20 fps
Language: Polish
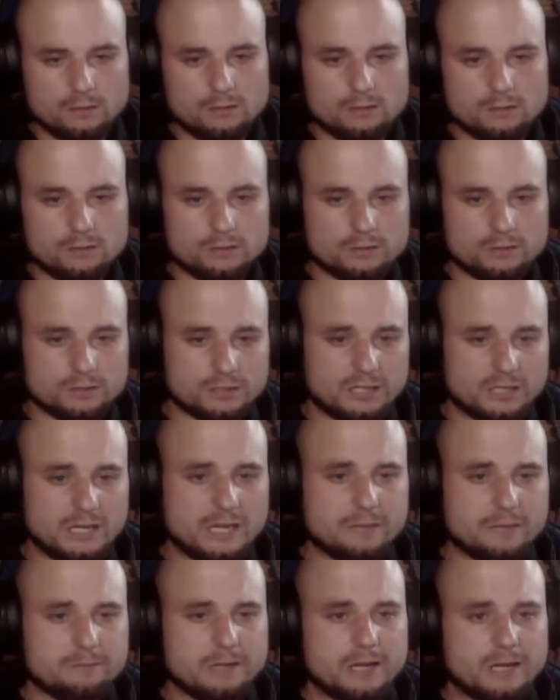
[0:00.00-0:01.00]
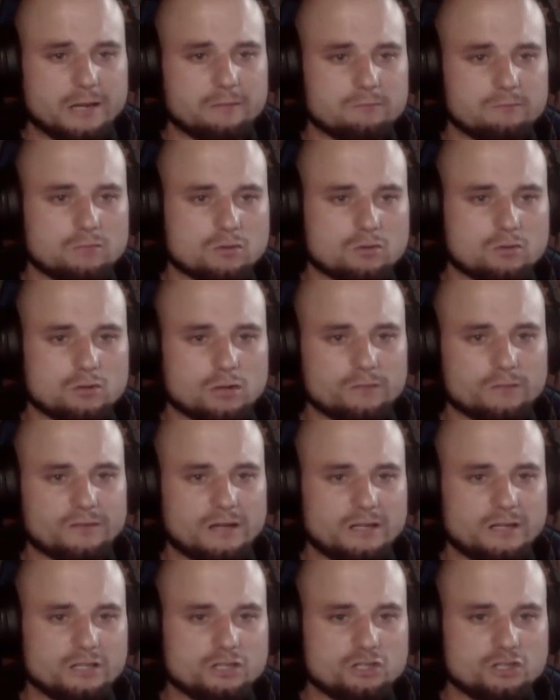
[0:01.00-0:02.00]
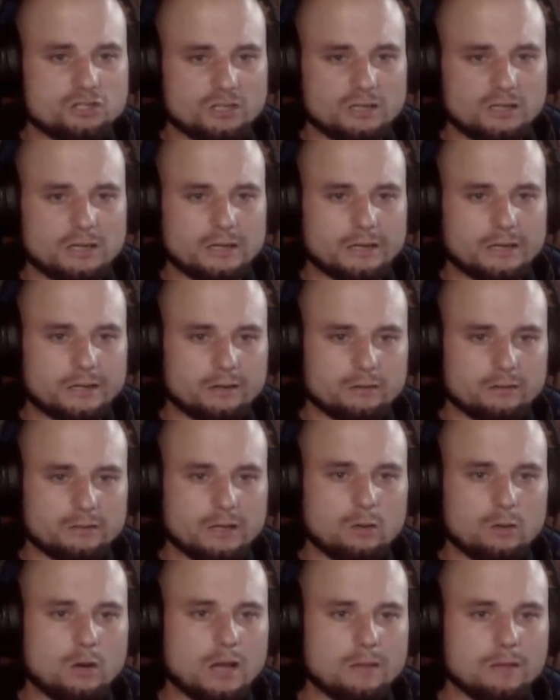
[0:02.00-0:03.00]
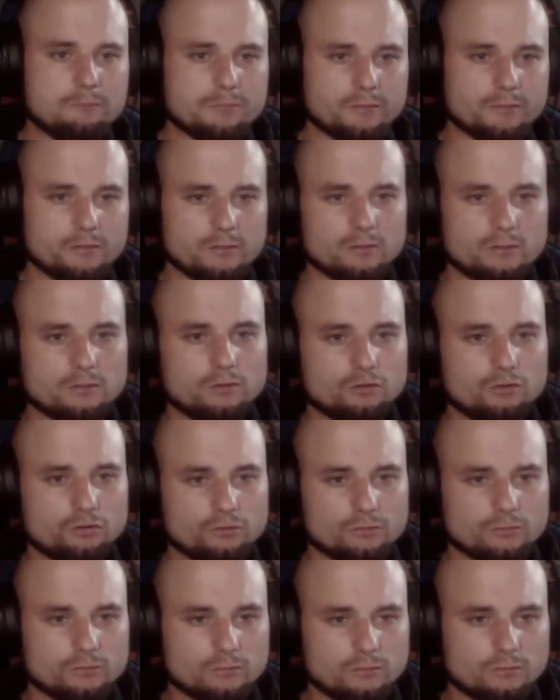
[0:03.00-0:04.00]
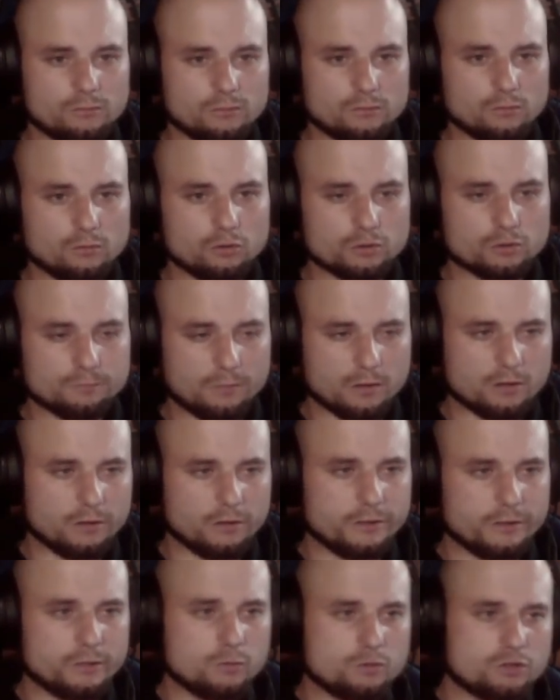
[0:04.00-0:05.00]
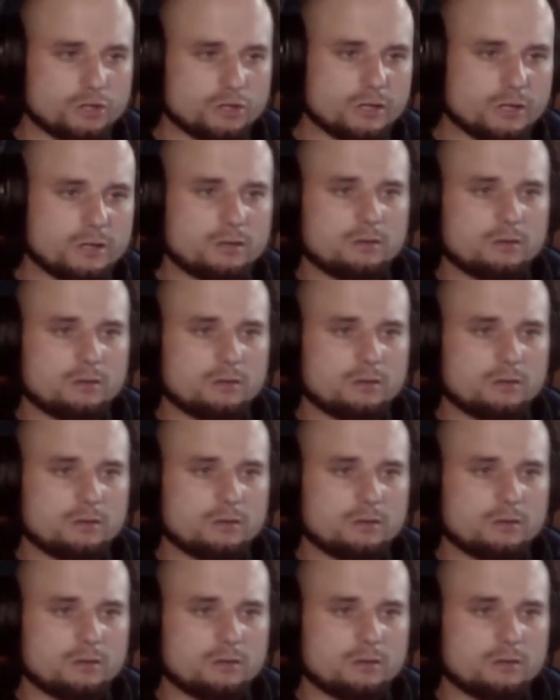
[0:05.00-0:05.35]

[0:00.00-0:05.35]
Zajebałem mu kurwa liścia na, na łeb. Uspokoił się.